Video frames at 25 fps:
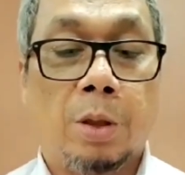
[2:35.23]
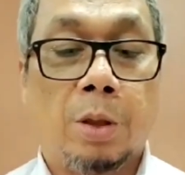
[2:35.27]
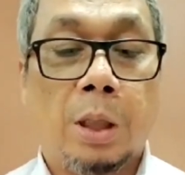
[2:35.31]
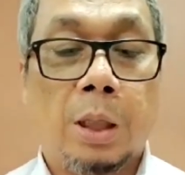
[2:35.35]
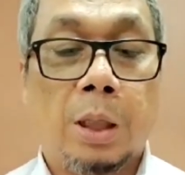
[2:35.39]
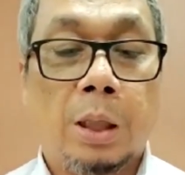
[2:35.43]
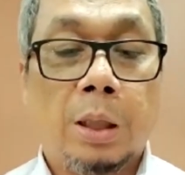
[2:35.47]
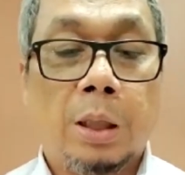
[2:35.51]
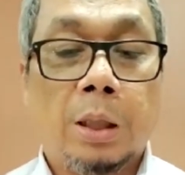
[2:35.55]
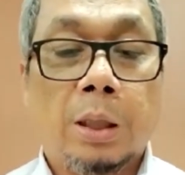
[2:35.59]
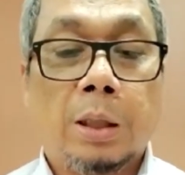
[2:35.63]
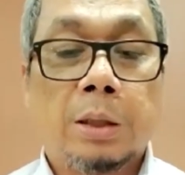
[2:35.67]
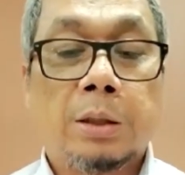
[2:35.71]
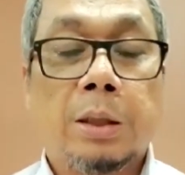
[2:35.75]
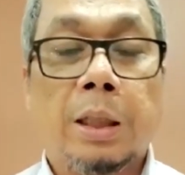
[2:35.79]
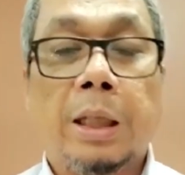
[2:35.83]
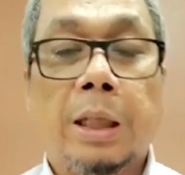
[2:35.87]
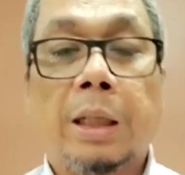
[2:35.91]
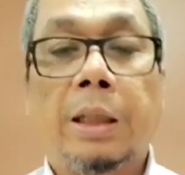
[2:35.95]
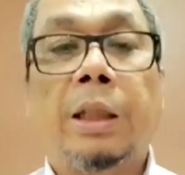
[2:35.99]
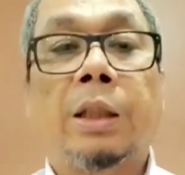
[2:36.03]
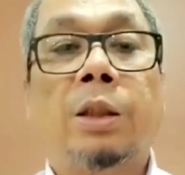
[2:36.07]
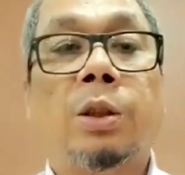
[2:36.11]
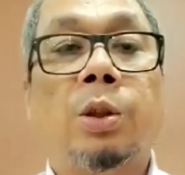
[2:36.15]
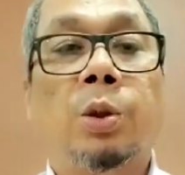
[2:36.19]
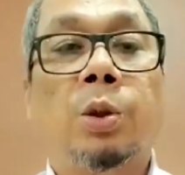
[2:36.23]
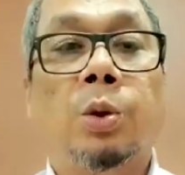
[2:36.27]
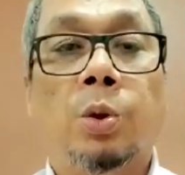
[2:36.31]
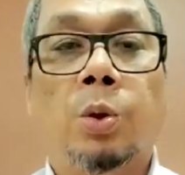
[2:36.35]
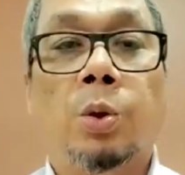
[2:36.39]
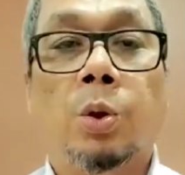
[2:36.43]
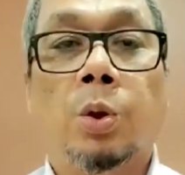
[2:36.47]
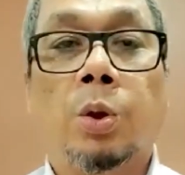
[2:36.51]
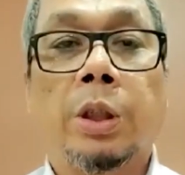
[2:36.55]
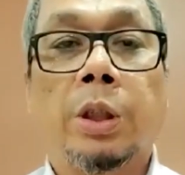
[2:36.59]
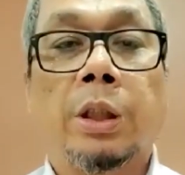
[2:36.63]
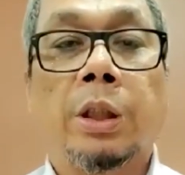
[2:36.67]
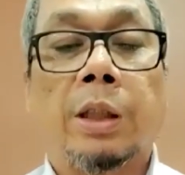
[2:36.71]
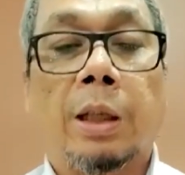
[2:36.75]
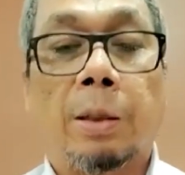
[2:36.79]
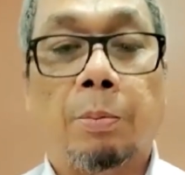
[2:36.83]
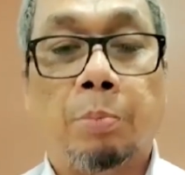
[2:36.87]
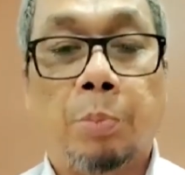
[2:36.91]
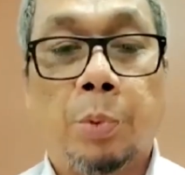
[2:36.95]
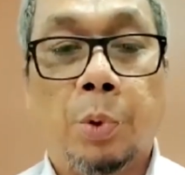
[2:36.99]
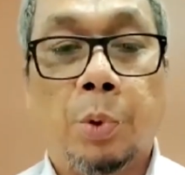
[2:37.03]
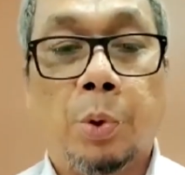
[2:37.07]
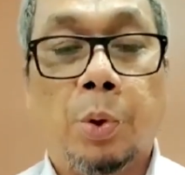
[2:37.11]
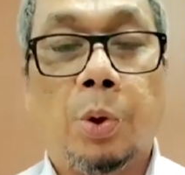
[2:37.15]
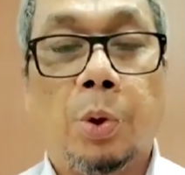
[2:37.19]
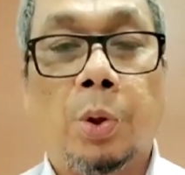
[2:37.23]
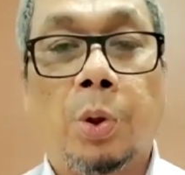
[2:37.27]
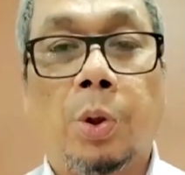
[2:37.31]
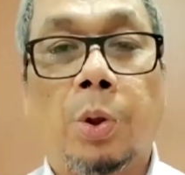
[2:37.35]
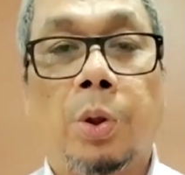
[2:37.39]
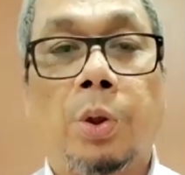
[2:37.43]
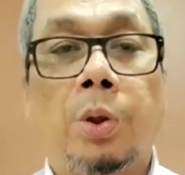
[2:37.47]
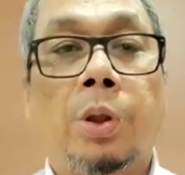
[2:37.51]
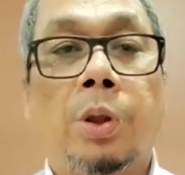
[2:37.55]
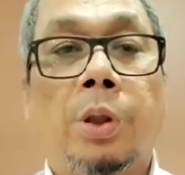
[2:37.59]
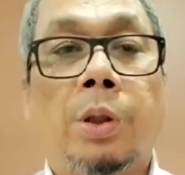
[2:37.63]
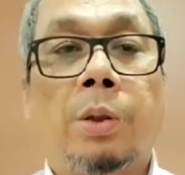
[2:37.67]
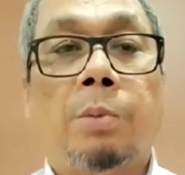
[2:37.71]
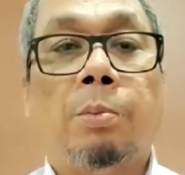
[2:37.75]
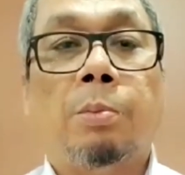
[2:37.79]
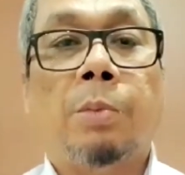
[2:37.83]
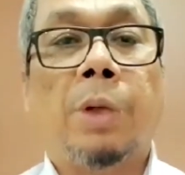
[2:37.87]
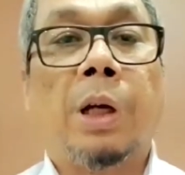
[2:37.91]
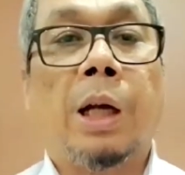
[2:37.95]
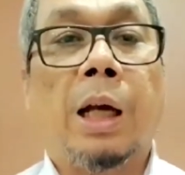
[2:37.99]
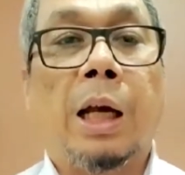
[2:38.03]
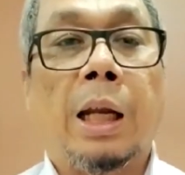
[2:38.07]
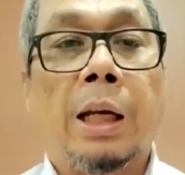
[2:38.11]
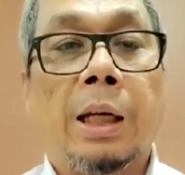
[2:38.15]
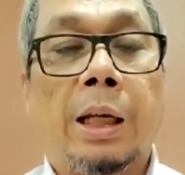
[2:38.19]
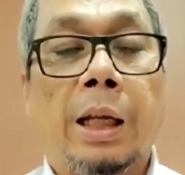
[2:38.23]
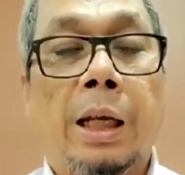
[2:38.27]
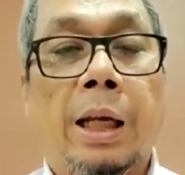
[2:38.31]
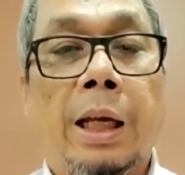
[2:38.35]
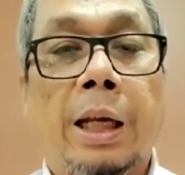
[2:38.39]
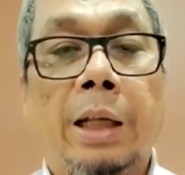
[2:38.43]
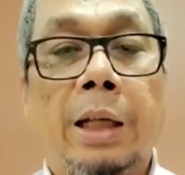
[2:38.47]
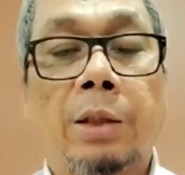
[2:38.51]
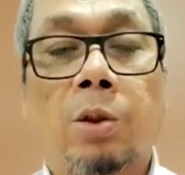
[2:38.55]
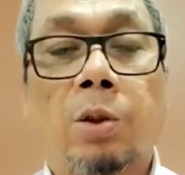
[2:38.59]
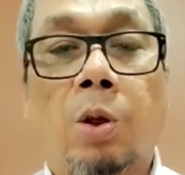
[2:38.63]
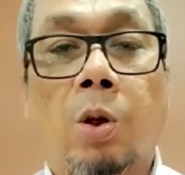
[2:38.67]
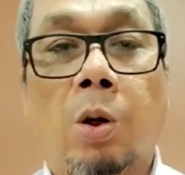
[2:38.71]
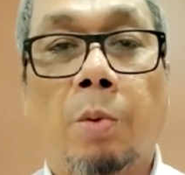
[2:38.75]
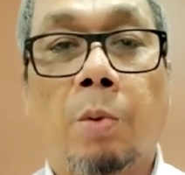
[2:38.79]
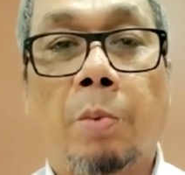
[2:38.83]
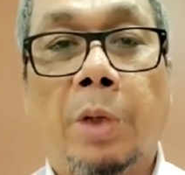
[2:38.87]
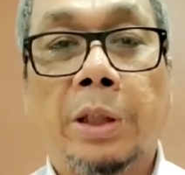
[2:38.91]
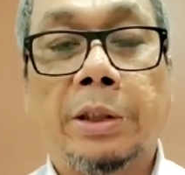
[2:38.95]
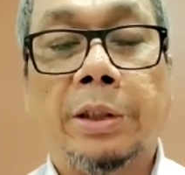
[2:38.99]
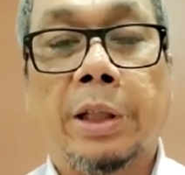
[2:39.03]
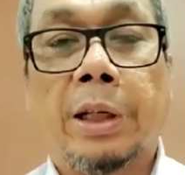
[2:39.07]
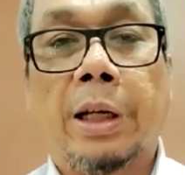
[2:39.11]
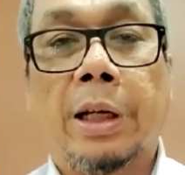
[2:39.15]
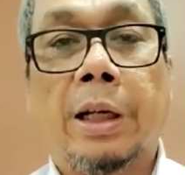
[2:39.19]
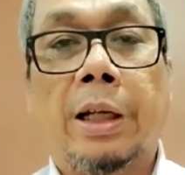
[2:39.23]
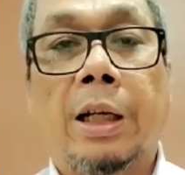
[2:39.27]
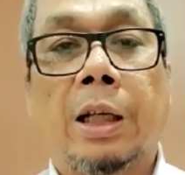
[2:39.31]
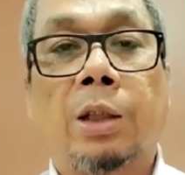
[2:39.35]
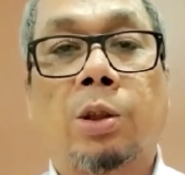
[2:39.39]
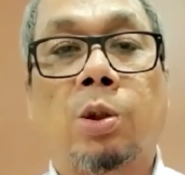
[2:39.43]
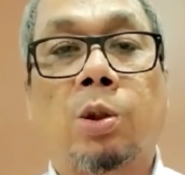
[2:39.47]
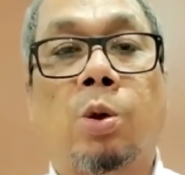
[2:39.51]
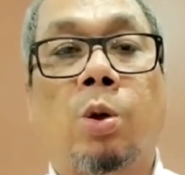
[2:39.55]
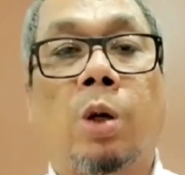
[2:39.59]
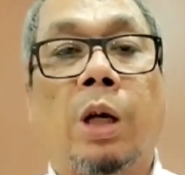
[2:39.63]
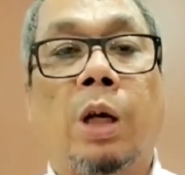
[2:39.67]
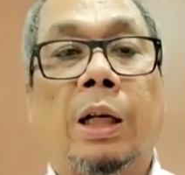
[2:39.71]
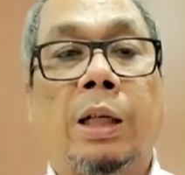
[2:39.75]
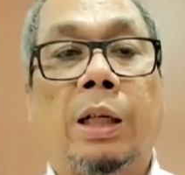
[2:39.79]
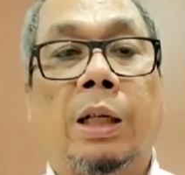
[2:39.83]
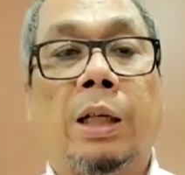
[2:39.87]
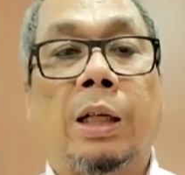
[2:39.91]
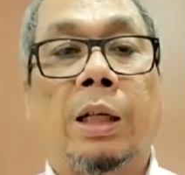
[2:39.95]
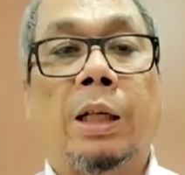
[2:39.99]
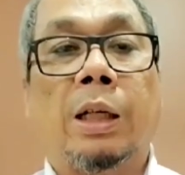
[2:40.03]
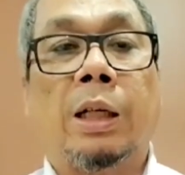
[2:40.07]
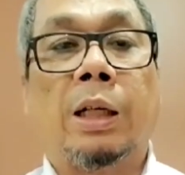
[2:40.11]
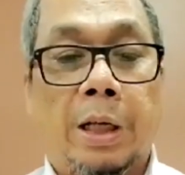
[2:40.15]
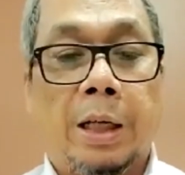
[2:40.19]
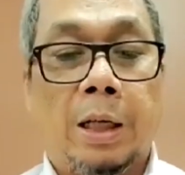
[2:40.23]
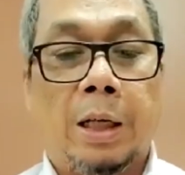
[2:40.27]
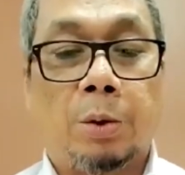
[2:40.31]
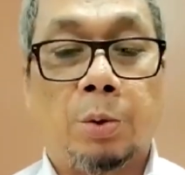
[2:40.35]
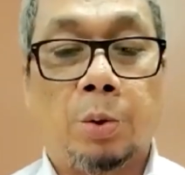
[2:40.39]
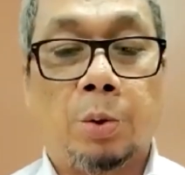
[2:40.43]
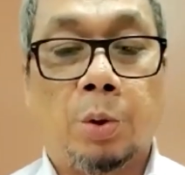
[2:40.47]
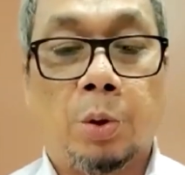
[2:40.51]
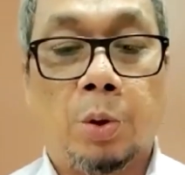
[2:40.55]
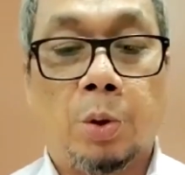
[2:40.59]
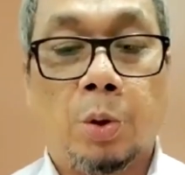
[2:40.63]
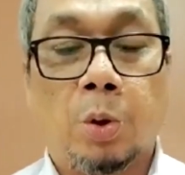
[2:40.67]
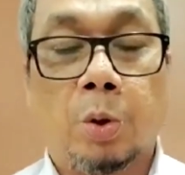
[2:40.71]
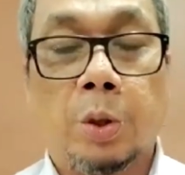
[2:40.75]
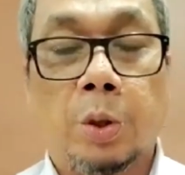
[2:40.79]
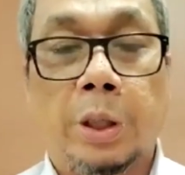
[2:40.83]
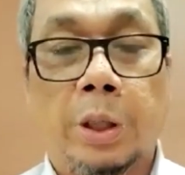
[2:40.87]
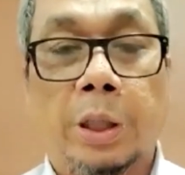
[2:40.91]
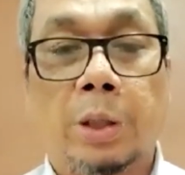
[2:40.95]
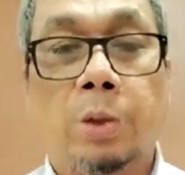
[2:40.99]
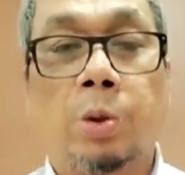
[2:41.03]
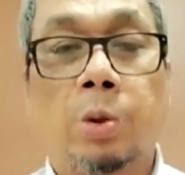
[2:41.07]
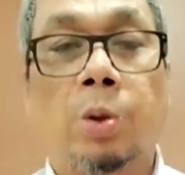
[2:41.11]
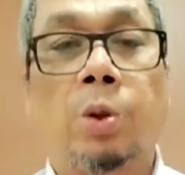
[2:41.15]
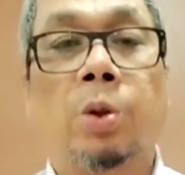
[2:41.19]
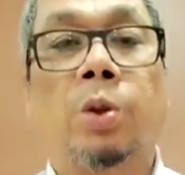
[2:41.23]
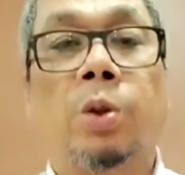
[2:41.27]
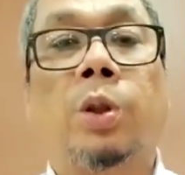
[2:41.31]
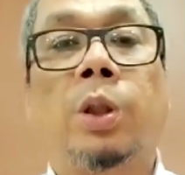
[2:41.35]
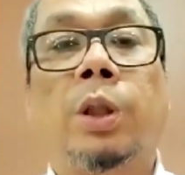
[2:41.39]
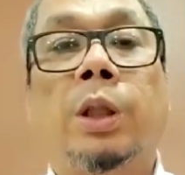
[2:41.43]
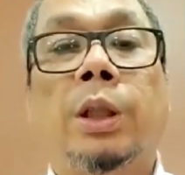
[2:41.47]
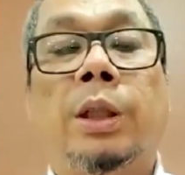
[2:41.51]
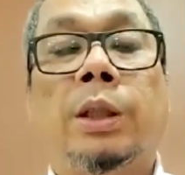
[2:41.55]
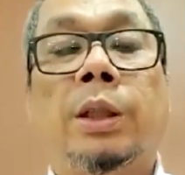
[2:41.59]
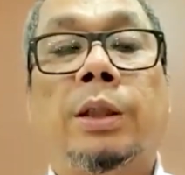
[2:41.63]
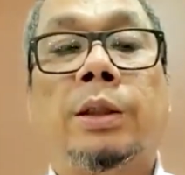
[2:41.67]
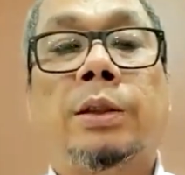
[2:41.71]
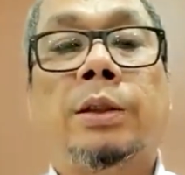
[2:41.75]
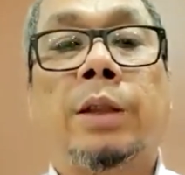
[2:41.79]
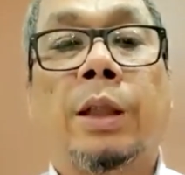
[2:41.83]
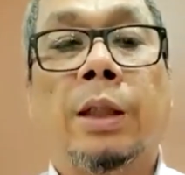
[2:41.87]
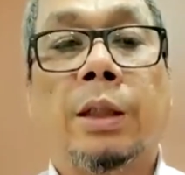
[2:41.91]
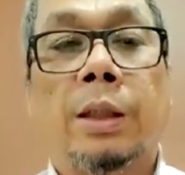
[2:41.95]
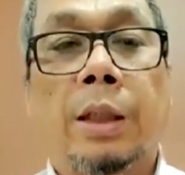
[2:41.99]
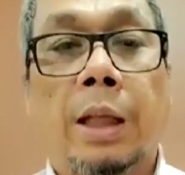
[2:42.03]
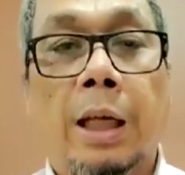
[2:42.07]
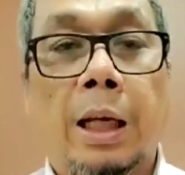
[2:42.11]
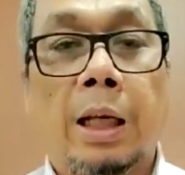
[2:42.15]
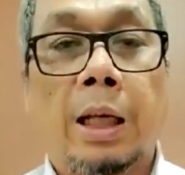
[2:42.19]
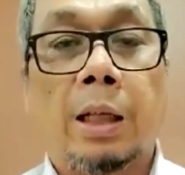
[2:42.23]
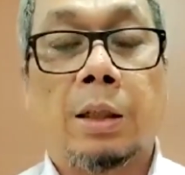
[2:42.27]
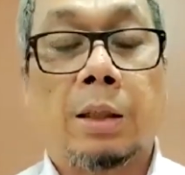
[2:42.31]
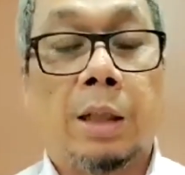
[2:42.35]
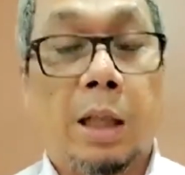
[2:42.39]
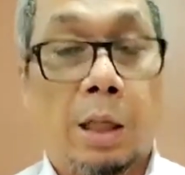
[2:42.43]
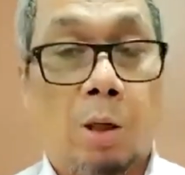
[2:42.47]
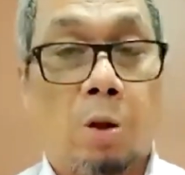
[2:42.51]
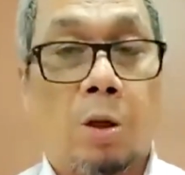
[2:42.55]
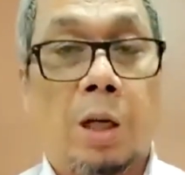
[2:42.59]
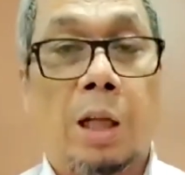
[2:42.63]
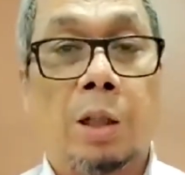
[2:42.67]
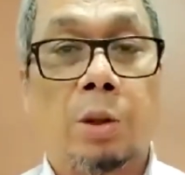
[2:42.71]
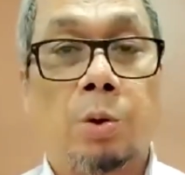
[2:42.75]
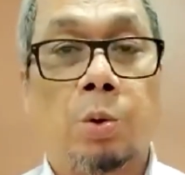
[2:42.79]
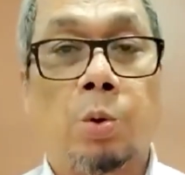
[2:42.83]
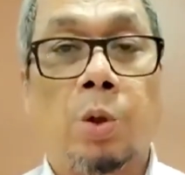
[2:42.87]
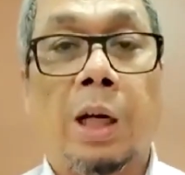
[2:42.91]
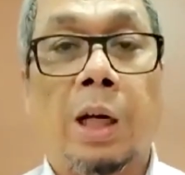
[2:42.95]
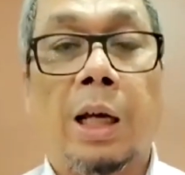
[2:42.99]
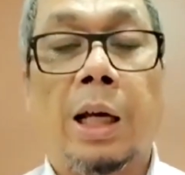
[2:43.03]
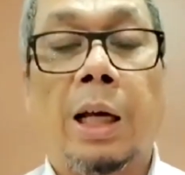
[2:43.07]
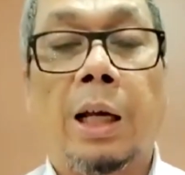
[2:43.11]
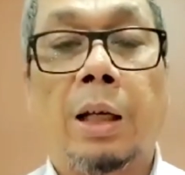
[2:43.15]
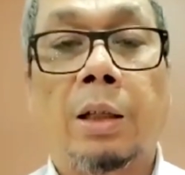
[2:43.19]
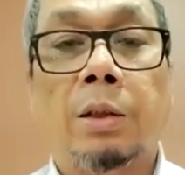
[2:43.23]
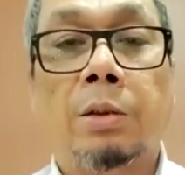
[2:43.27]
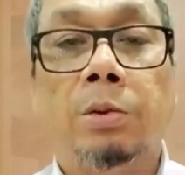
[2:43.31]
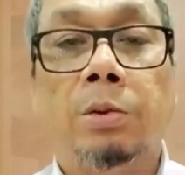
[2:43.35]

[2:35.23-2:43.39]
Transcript: Hmm. Selain itu, kita pun menggandeng tokoh masyarakat, tokoh agama untuk ikut serta dan orang tua